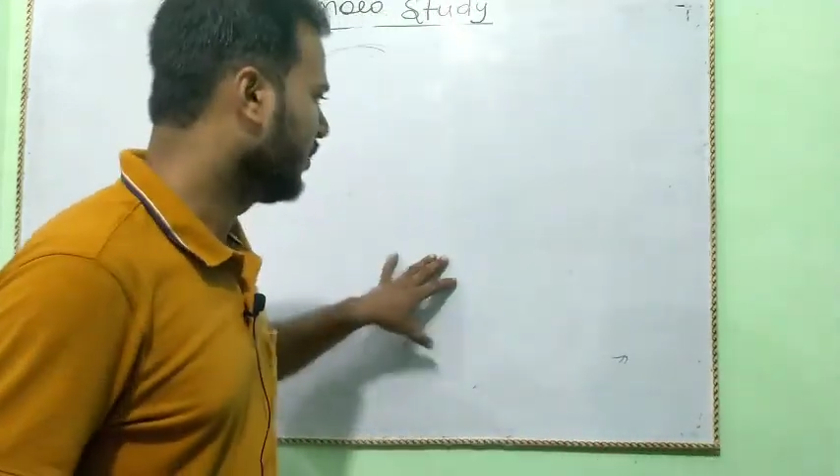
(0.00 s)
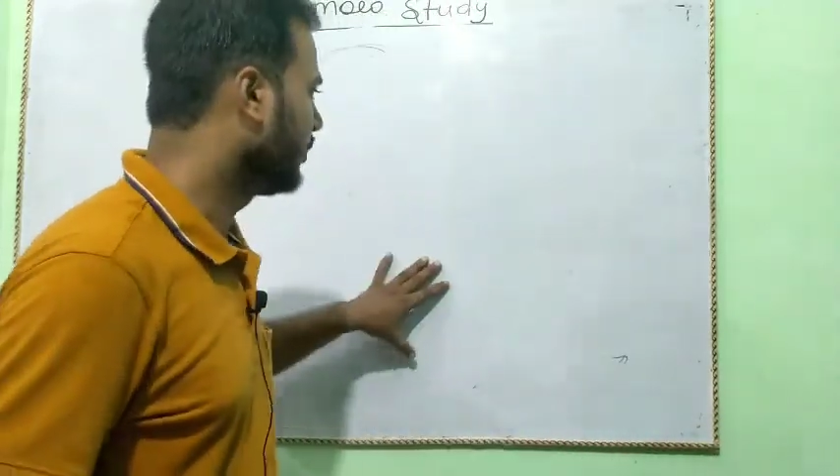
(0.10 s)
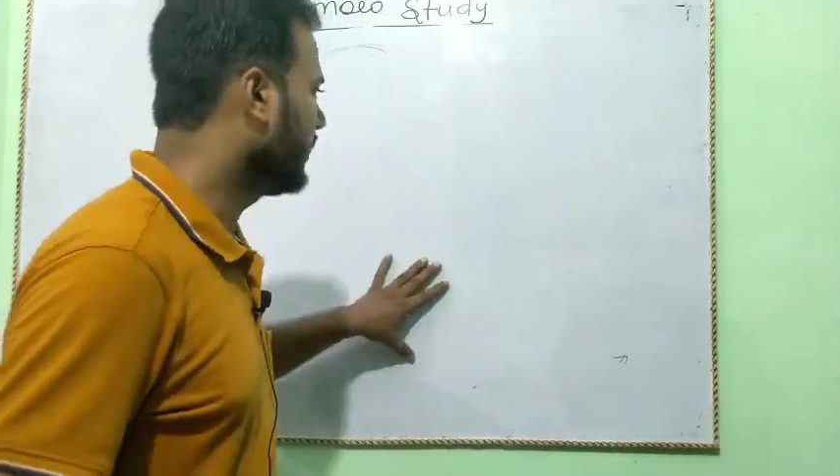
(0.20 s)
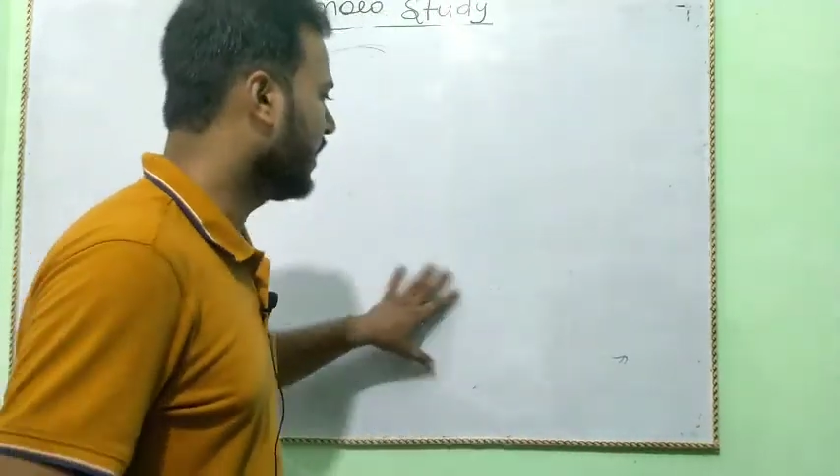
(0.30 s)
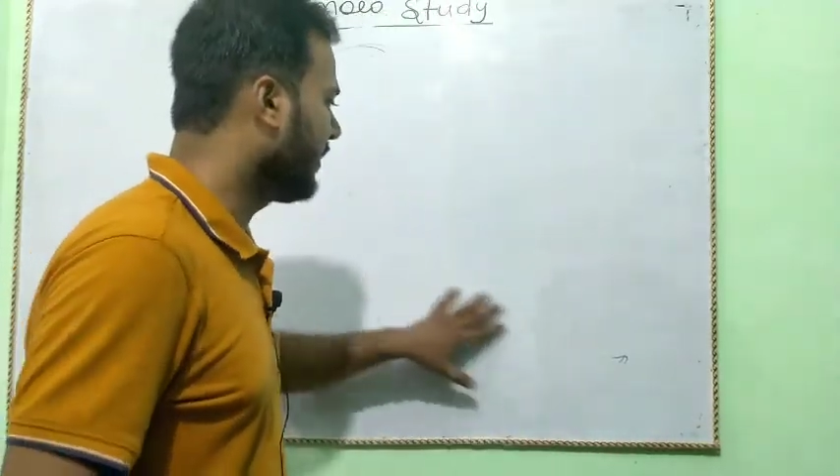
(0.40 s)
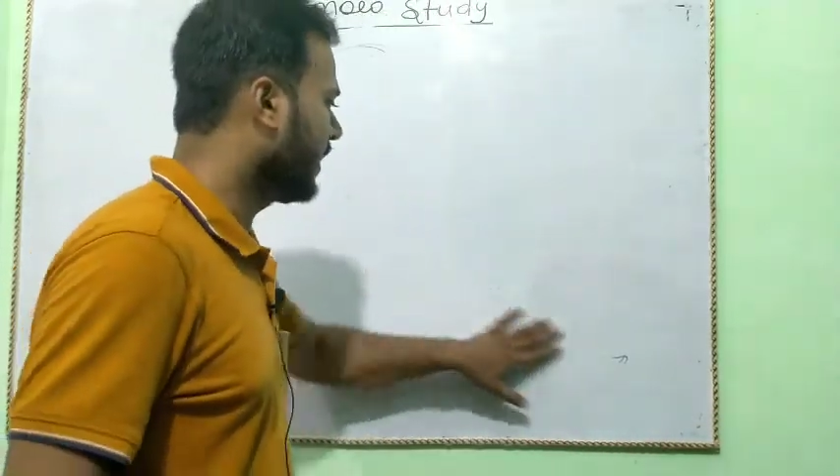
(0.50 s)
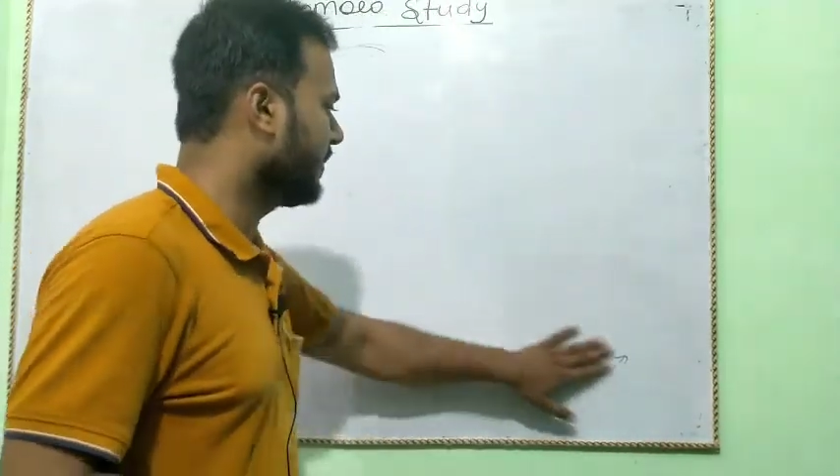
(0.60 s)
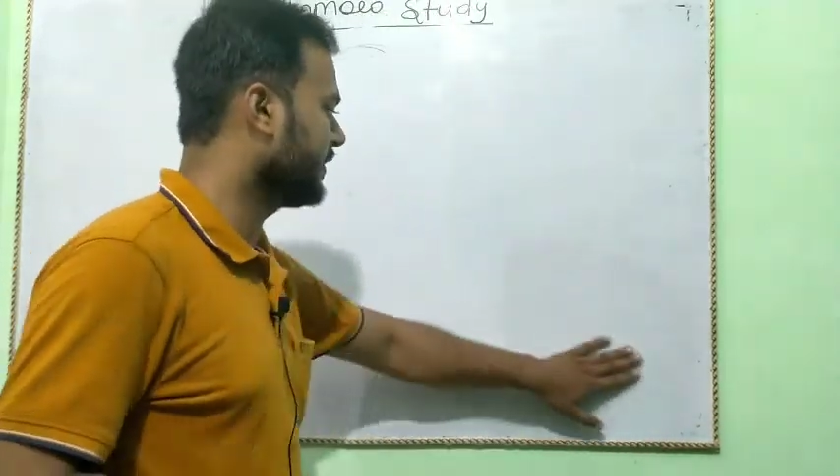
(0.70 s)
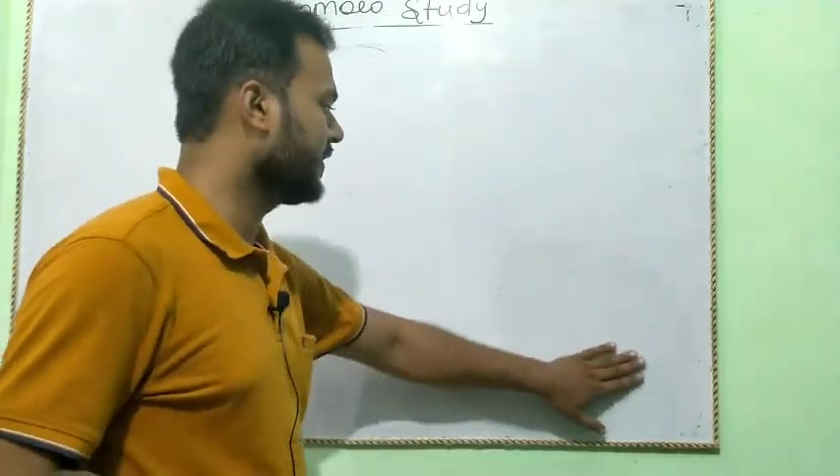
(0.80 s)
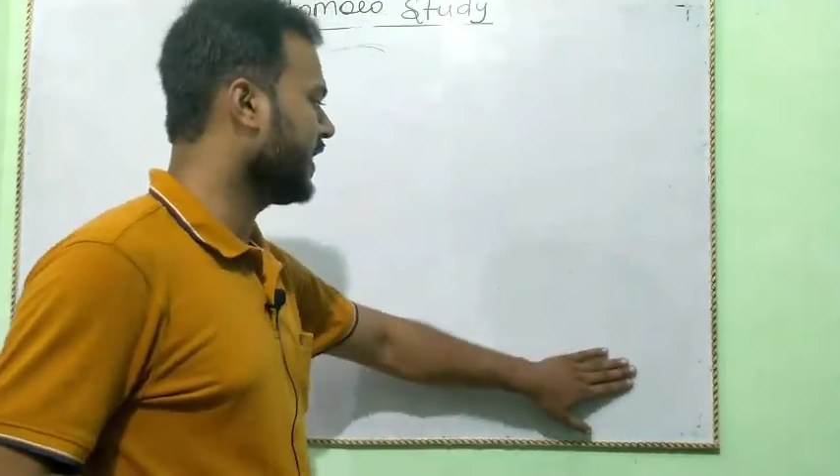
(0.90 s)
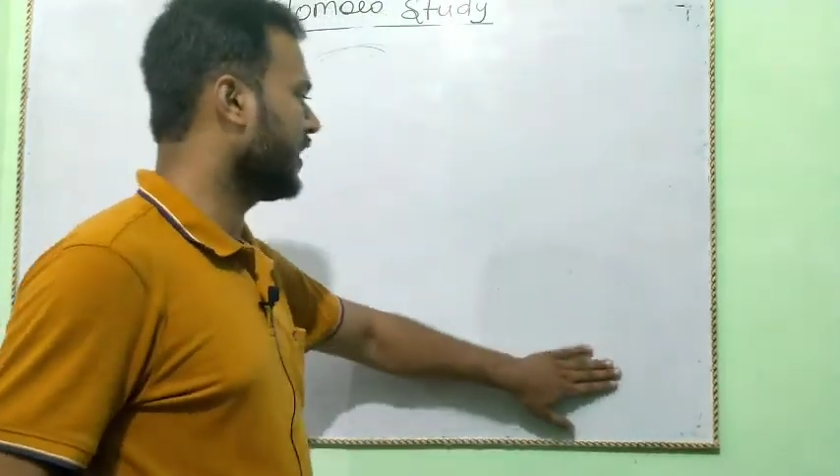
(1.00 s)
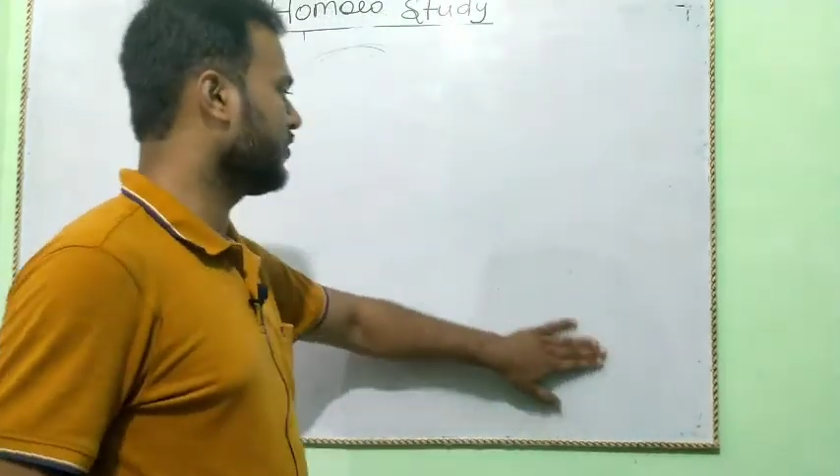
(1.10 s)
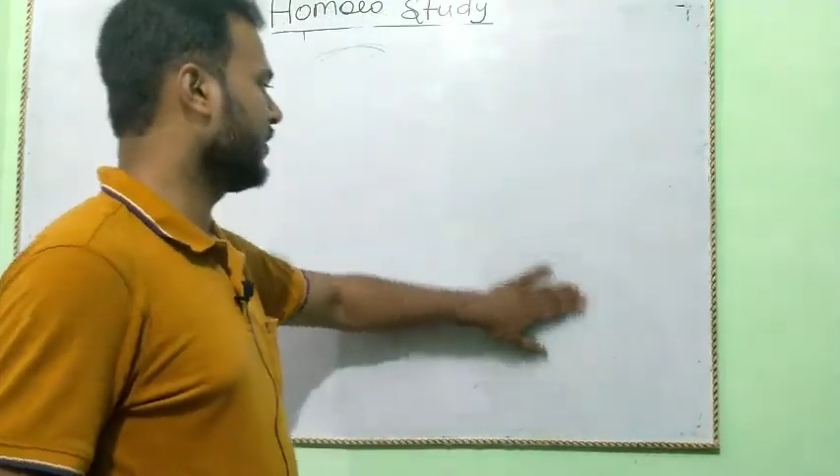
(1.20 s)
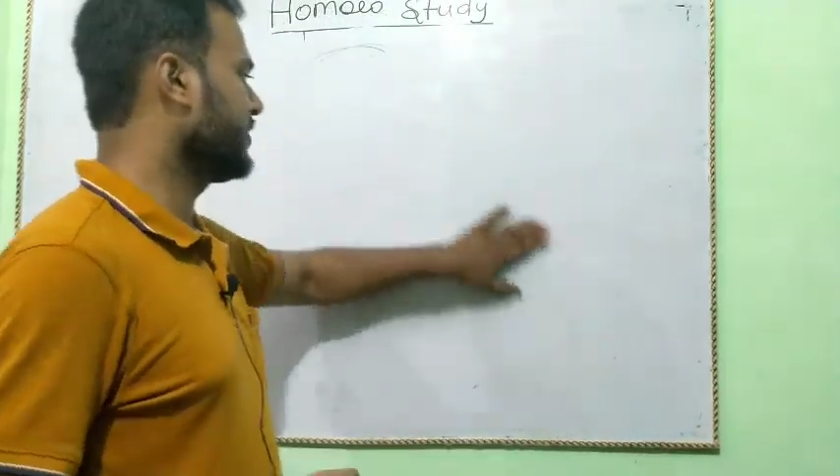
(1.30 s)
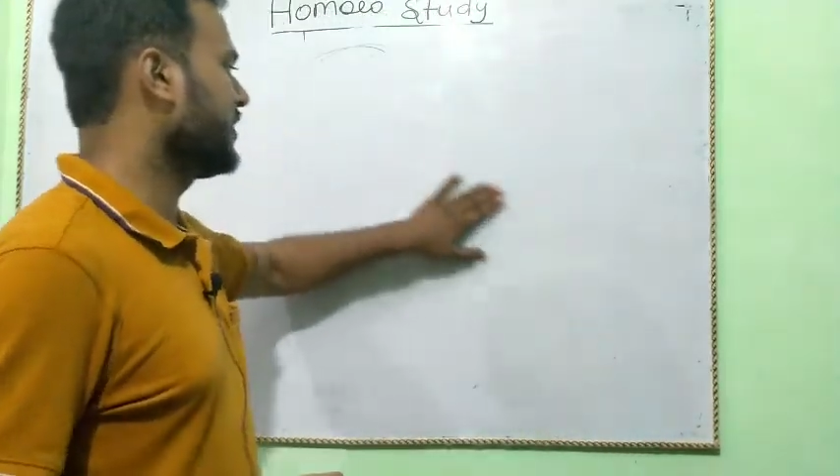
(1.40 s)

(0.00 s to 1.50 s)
तो ये हमारे पास ये आर्ट होना